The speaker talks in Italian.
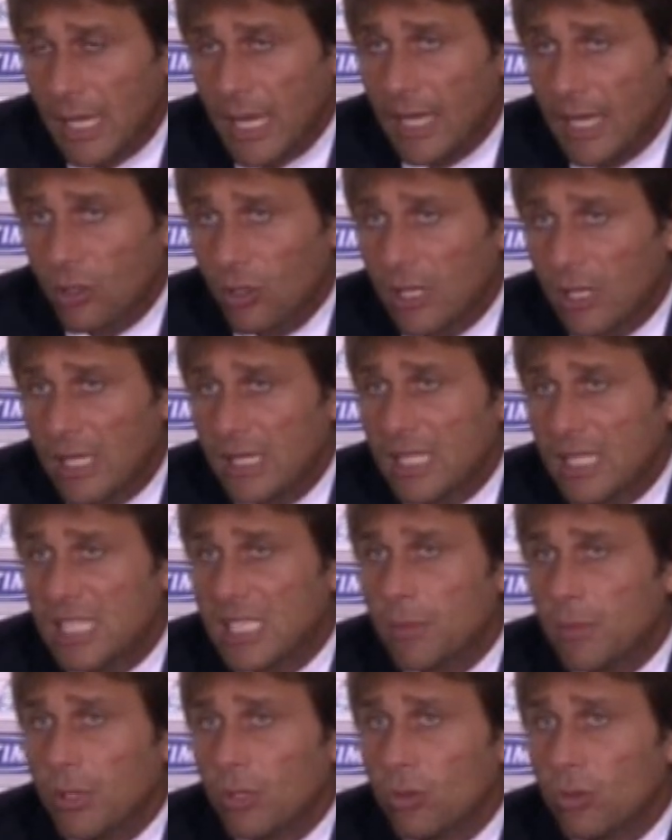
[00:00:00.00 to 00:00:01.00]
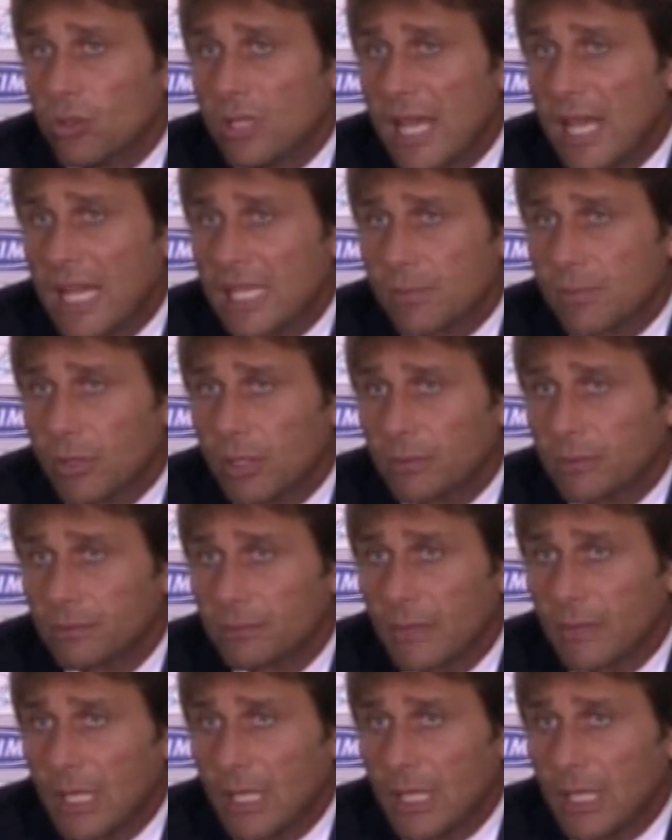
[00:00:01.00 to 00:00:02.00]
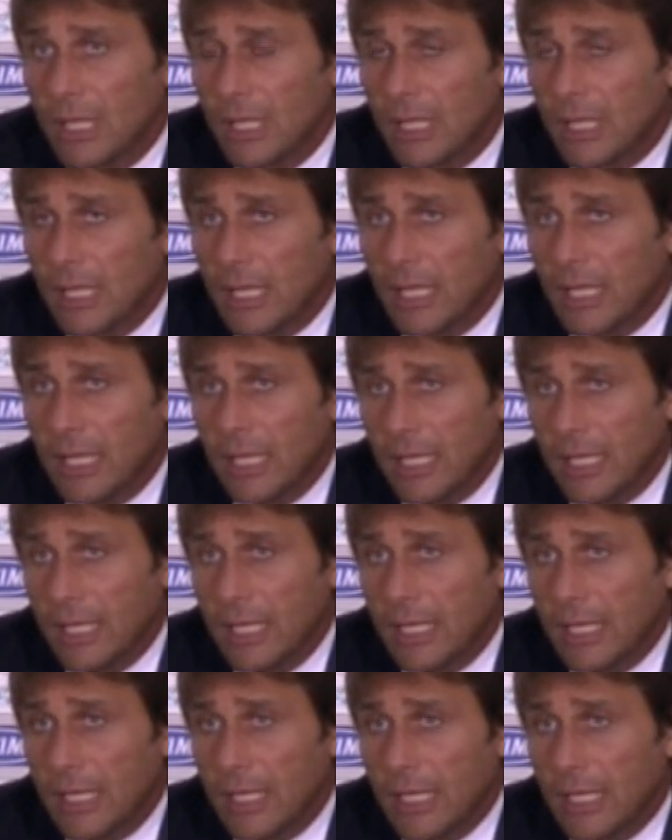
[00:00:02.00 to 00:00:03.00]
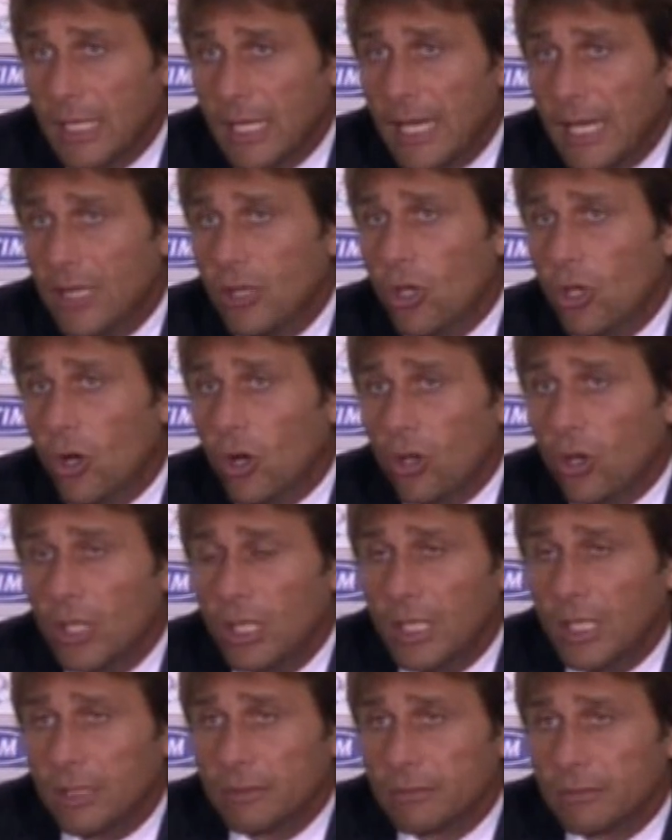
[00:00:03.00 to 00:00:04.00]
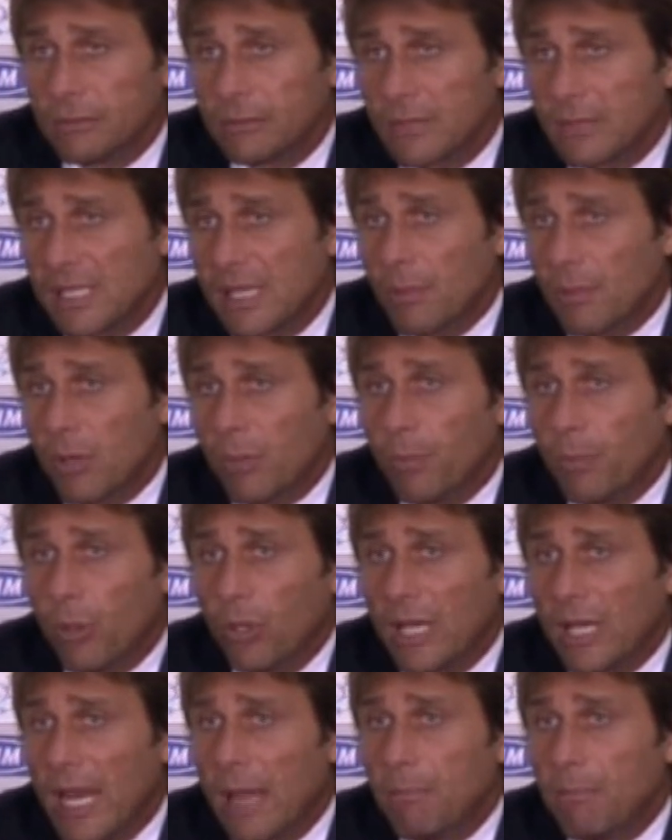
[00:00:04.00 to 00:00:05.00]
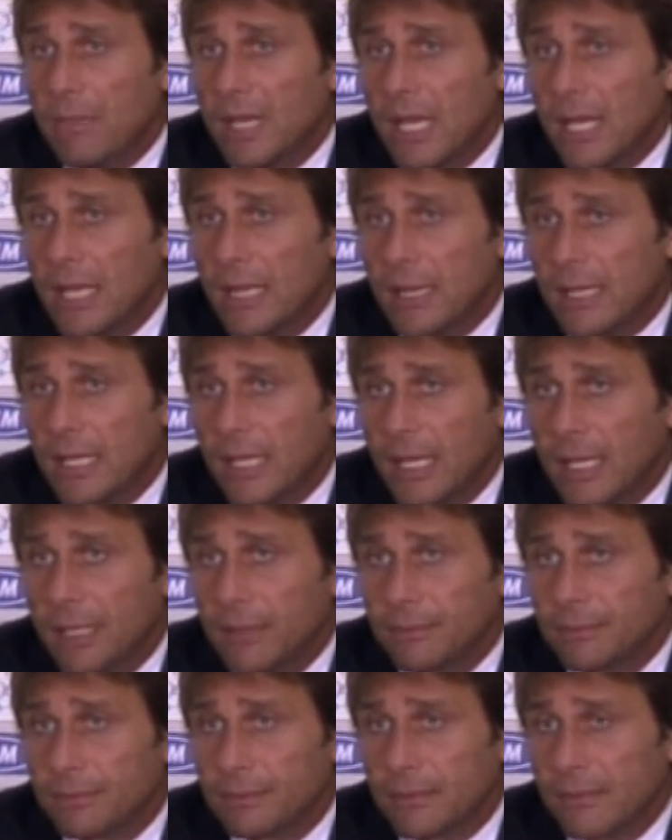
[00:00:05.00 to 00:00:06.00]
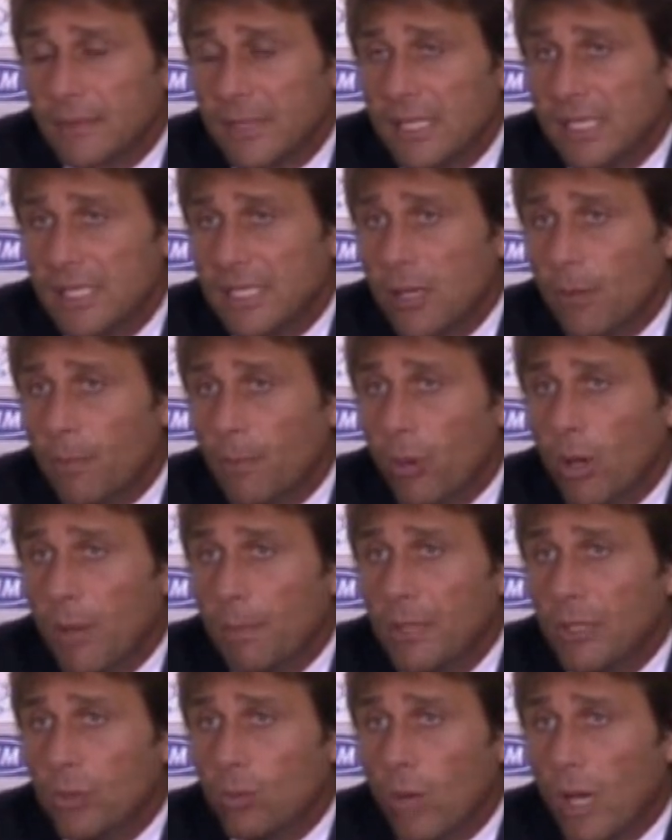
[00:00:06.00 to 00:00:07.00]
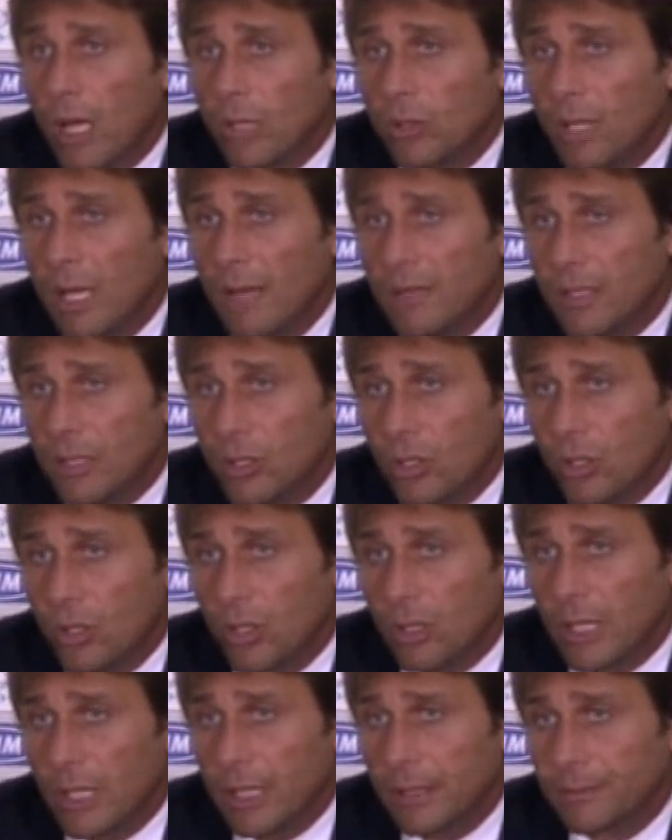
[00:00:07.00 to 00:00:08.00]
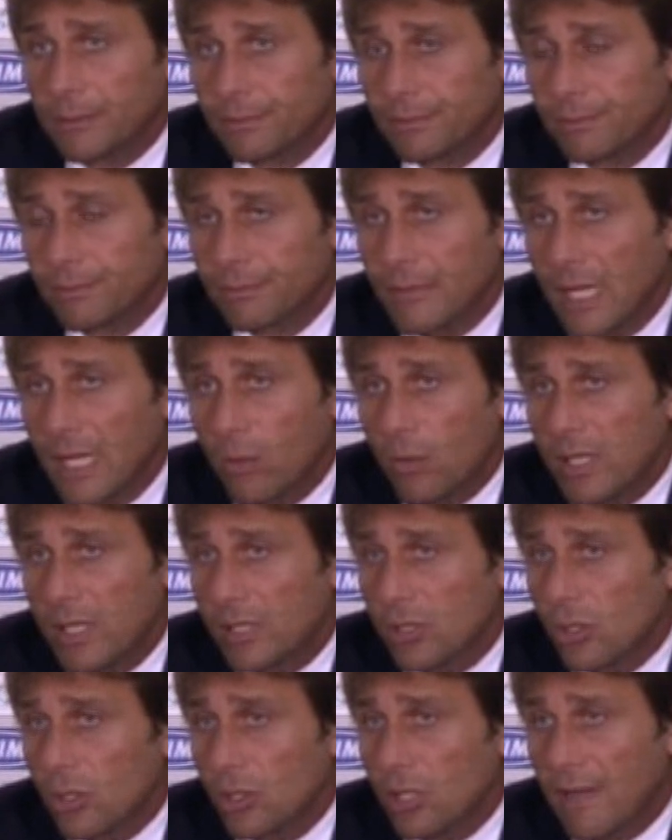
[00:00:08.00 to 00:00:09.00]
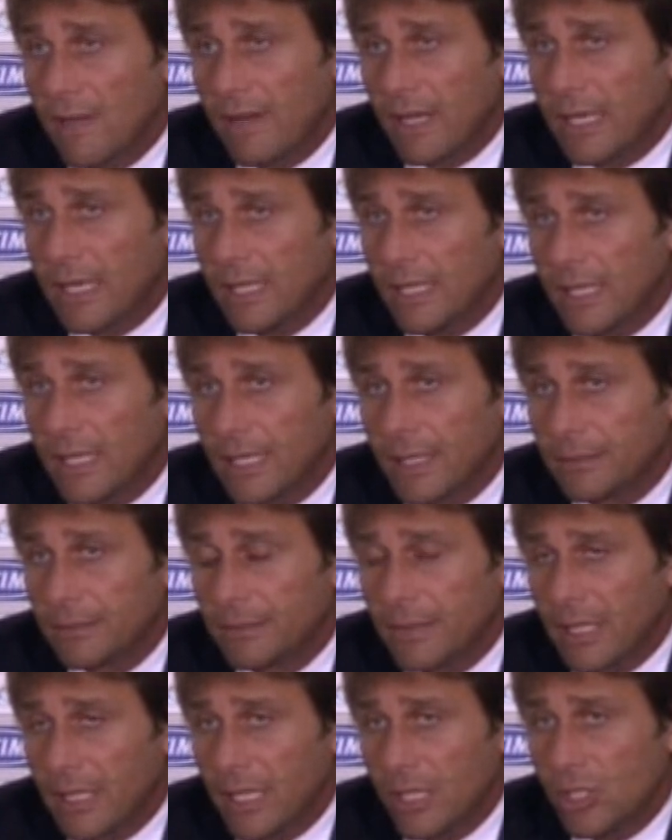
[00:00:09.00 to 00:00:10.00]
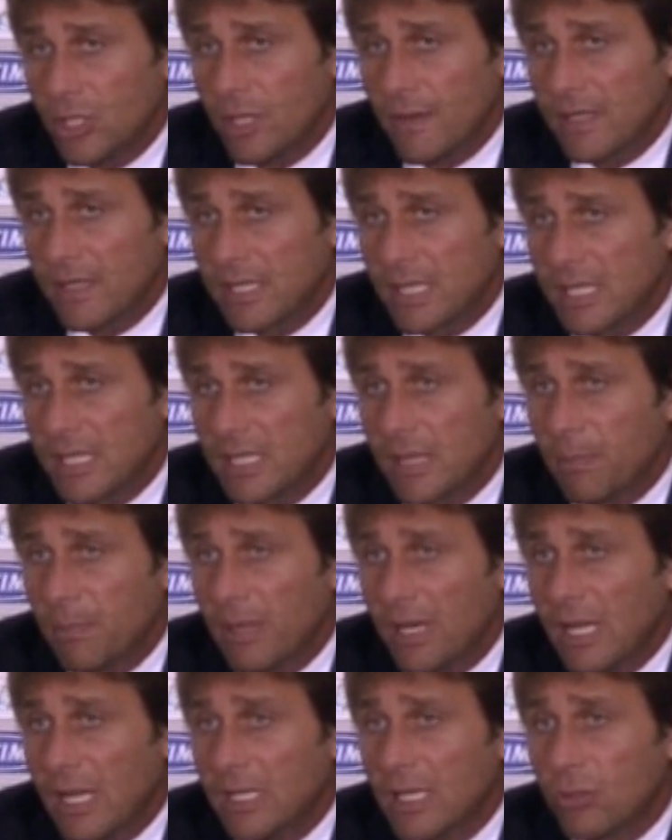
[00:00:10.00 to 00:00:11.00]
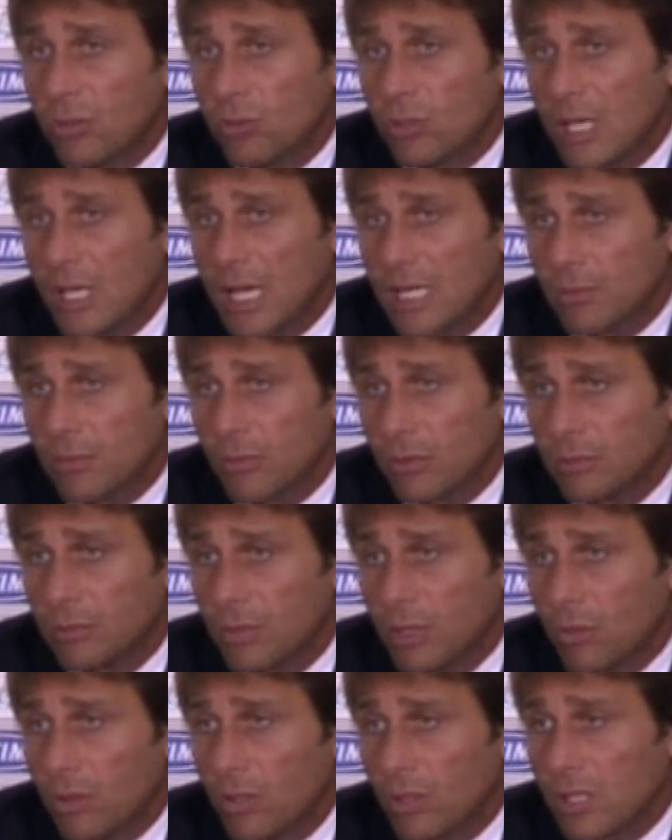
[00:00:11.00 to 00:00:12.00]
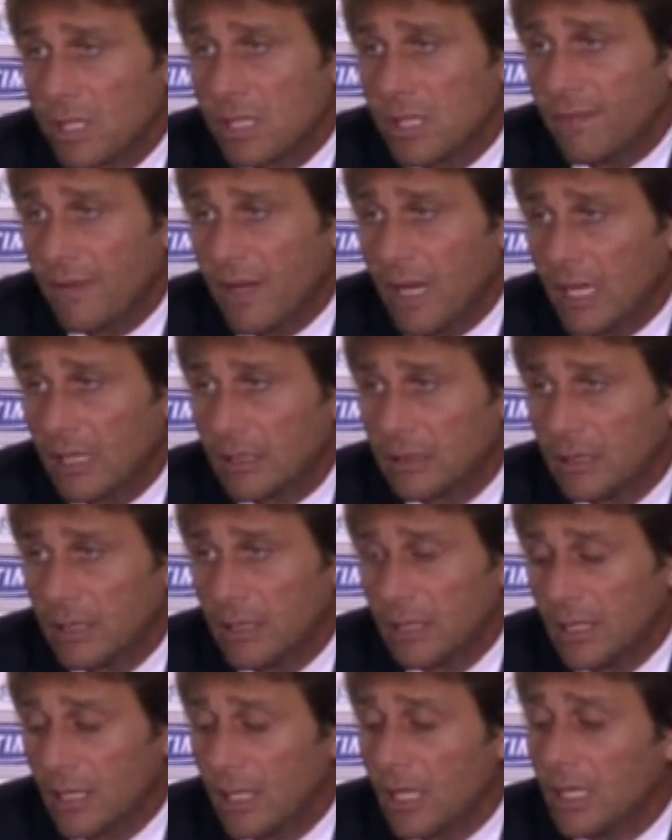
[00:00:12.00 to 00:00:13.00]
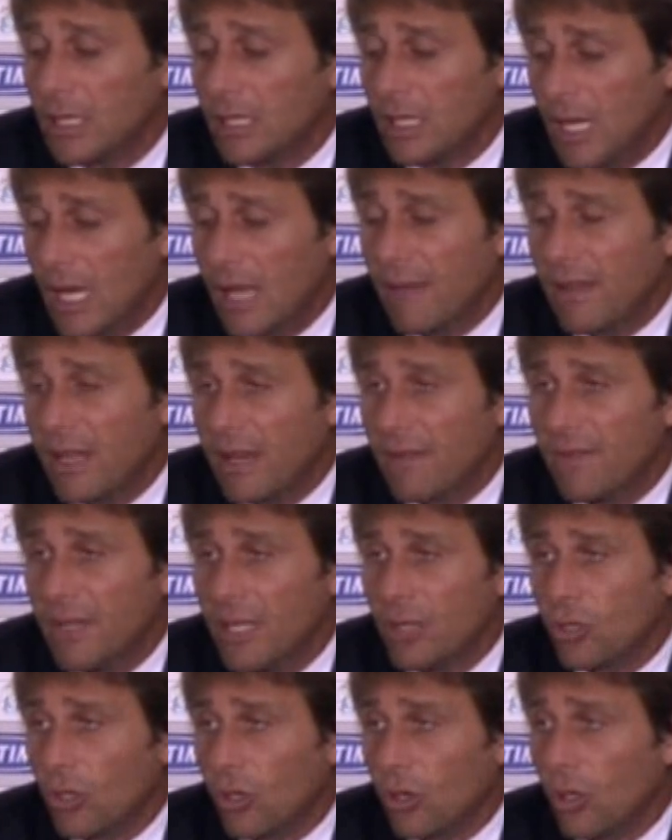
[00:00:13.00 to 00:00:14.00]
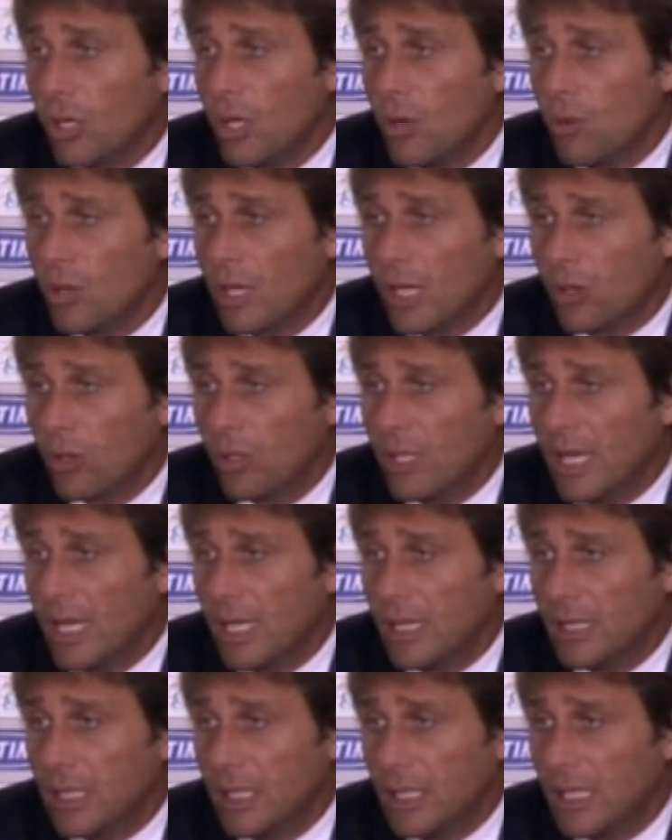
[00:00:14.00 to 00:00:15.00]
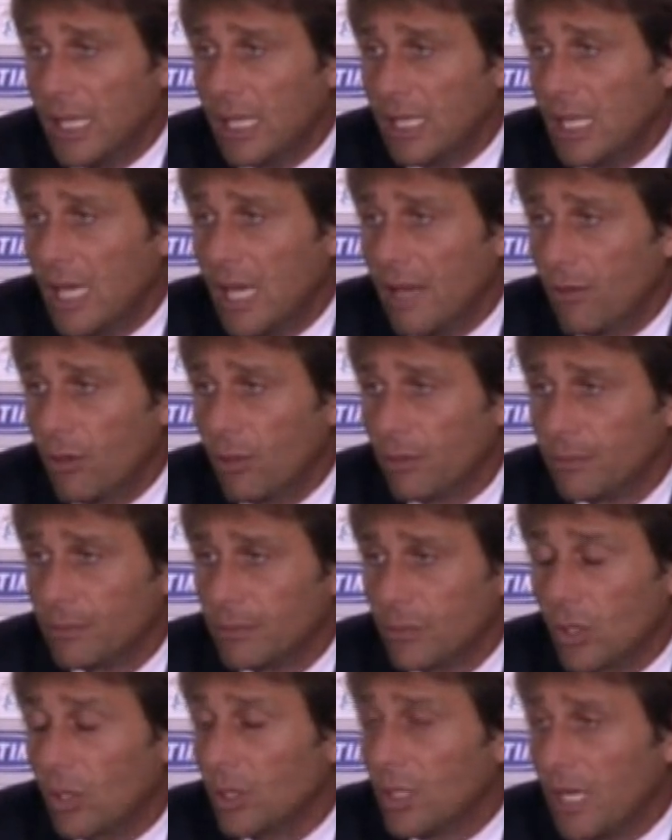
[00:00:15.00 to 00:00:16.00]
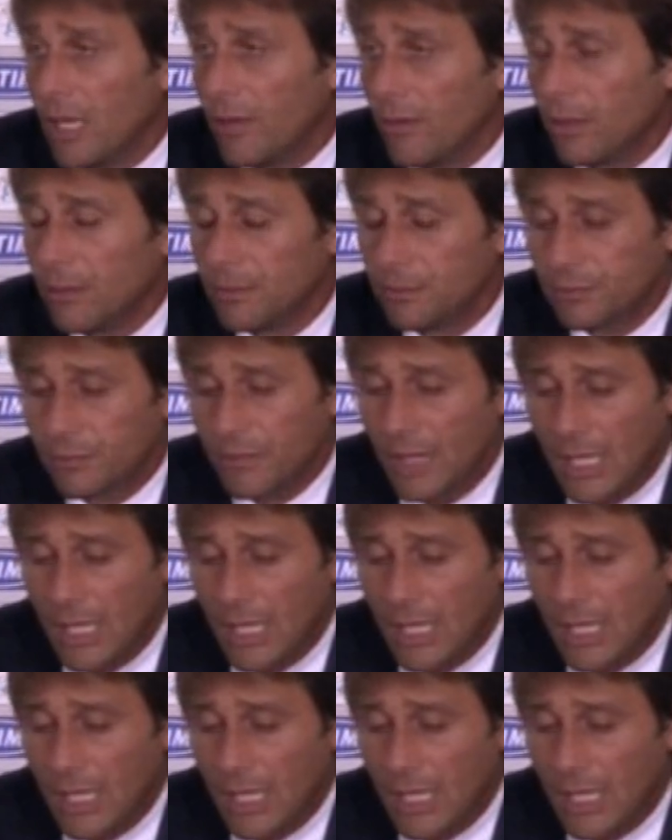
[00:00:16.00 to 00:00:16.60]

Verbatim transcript: hanno grandissimo entusiasmo eh, e noi sembra un po' che l'ambiente si sia un po' abituato alla vittoria e questo non deve accadere perché ci deve essere sempre grande entusiasmo in quello che si fa, nell'aver vinto con le unghie e coi denti a Chievo, col Chievo